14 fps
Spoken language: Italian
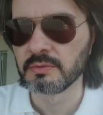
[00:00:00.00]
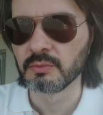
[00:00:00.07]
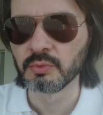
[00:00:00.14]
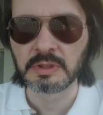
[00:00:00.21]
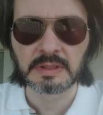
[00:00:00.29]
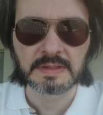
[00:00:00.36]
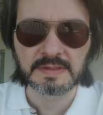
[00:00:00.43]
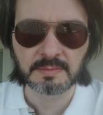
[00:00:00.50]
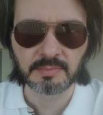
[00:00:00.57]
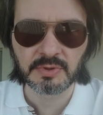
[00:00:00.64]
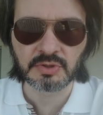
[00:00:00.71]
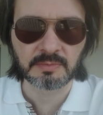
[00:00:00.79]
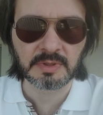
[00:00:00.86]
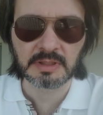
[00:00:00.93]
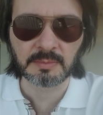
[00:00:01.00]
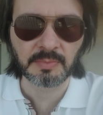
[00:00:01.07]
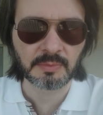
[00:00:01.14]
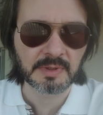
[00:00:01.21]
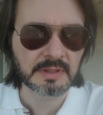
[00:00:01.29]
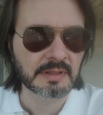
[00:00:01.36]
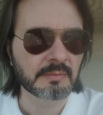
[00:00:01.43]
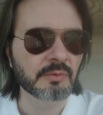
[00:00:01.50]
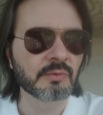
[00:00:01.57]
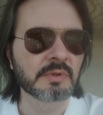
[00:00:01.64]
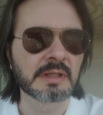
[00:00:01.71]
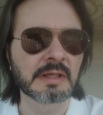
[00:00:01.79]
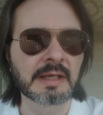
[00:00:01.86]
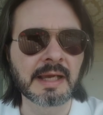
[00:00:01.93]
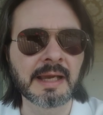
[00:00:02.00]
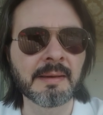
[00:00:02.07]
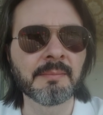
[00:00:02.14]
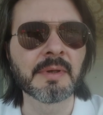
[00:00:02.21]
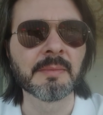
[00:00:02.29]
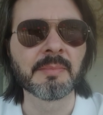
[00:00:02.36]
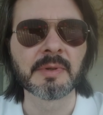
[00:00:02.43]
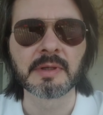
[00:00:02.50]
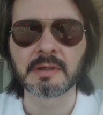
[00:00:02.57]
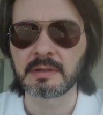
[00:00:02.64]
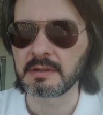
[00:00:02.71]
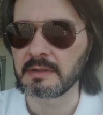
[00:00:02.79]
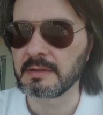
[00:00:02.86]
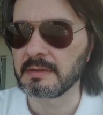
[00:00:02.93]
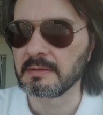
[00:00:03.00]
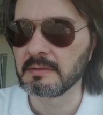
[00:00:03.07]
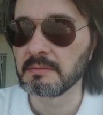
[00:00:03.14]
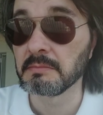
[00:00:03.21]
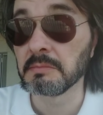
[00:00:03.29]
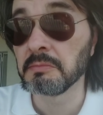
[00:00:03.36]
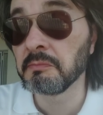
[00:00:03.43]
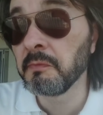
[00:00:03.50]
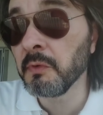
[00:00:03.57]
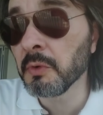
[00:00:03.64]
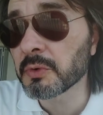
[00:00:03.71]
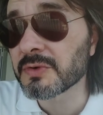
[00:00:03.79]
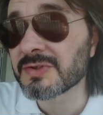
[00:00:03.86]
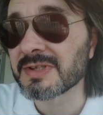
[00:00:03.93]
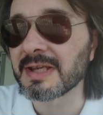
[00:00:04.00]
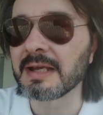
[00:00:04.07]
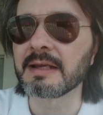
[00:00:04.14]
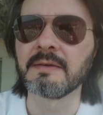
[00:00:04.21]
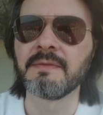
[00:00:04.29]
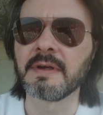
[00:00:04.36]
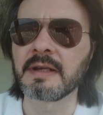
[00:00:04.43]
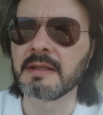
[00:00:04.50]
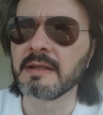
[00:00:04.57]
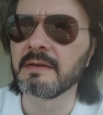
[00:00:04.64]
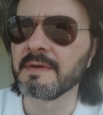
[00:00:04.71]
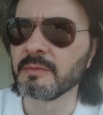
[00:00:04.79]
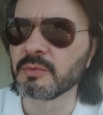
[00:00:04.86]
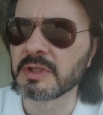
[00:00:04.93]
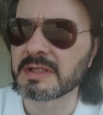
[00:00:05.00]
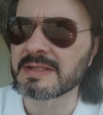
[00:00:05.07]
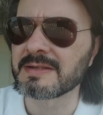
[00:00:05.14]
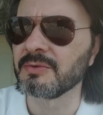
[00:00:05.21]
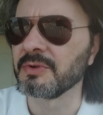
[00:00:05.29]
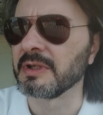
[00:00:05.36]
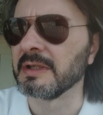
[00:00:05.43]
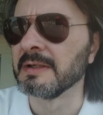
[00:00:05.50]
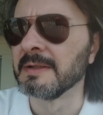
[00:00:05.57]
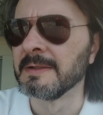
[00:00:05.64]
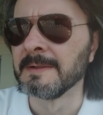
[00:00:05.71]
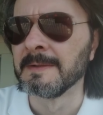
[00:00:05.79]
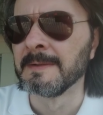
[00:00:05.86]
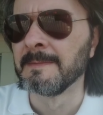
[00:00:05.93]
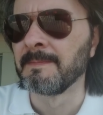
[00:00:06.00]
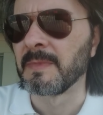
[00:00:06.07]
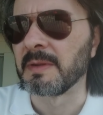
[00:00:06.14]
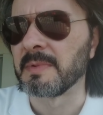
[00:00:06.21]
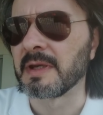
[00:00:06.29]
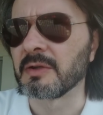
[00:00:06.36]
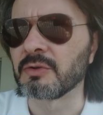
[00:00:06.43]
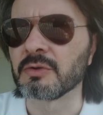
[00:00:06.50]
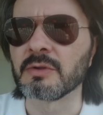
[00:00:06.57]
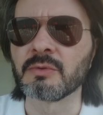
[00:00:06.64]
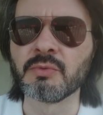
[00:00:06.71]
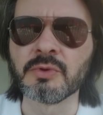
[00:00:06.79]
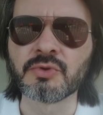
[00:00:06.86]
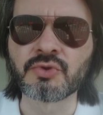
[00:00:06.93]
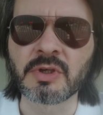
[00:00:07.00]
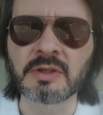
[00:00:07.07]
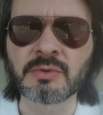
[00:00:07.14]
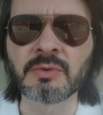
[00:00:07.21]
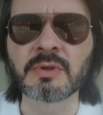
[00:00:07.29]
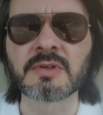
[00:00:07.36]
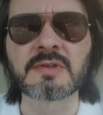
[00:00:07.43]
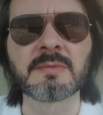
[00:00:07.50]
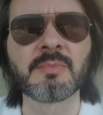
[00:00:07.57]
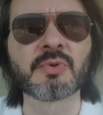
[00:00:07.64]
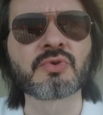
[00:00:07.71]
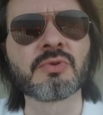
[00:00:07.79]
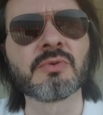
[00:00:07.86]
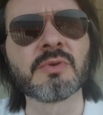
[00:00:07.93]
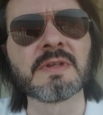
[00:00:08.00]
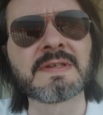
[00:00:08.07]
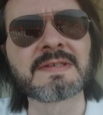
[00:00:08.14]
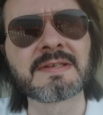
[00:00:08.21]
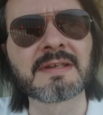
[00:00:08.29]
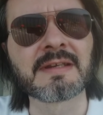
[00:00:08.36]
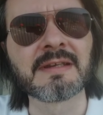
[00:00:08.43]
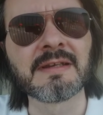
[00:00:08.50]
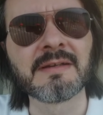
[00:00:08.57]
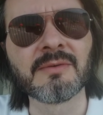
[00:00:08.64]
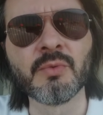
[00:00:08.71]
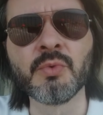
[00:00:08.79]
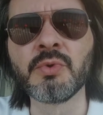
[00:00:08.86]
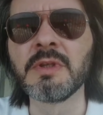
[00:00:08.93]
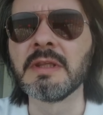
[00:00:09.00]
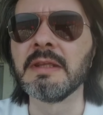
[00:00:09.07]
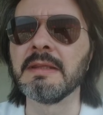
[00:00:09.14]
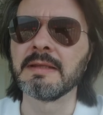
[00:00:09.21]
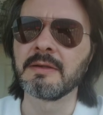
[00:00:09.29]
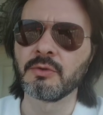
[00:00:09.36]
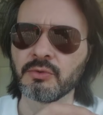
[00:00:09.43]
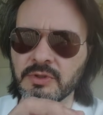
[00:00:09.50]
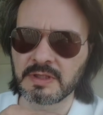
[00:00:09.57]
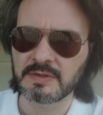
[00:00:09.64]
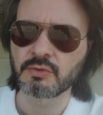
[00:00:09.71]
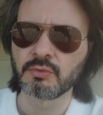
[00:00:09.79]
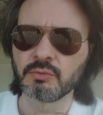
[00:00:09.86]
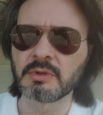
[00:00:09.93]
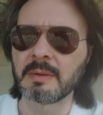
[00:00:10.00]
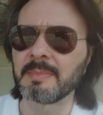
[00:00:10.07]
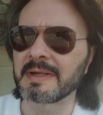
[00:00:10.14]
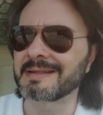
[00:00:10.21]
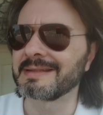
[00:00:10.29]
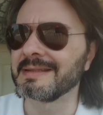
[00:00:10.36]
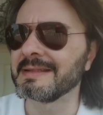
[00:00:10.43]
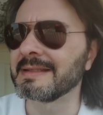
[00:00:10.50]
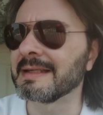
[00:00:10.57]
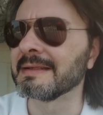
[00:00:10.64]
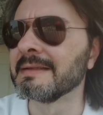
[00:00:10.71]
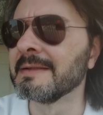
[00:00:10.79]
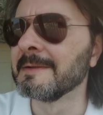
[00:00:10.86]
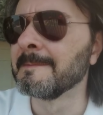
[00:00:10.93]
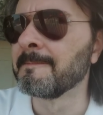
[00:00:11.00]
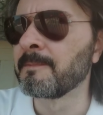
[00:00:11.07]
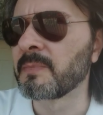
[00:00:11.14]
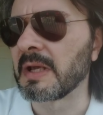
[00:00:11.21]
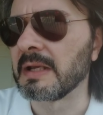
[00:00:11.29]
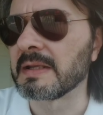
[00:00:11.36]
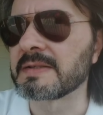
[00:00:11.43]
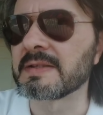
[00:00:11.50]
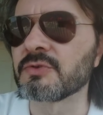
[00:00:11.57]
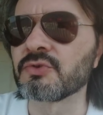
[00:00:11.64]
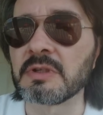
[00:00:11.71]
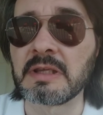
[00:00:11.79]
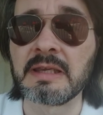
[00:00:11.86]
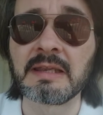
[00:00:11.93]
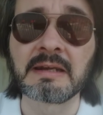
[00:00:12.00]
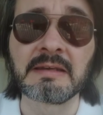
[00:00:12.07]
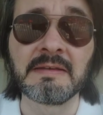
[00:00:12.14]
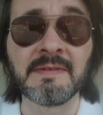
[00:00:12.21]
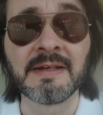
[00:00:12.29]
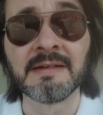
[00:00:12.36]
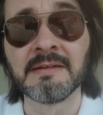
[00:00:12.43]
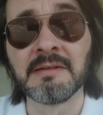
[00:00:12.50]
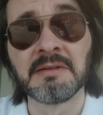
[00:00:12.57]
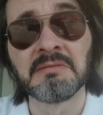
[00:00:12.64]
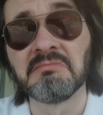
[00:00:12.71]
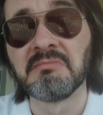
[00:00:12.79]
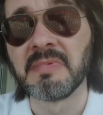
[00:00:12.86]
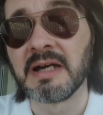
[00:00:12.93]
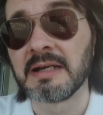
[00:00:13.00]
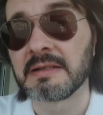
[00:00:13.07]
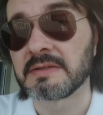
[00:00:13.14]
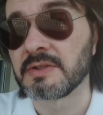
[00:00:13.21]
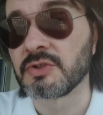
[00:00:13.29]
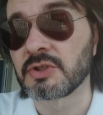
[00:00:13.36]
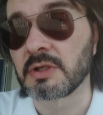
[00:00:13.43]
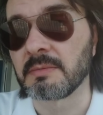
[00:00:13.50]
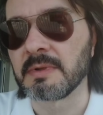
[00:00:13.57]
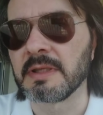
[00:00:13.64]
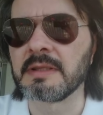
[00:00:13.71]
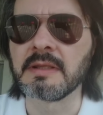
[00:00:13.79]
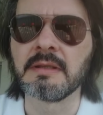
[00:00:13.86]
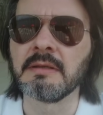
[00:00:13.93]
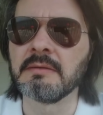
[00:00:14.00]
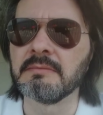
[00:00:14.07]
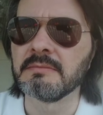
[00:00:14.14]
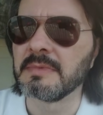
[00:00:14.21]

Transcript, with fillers: utili semplicemente per mettere minuti nelle gambe, per eh, forse anche fare delle valutazioni in merito ad alcuni giocatori, se possono essere utili nel contesto di una partita alla stagione che arriva, ma sinceramente eh,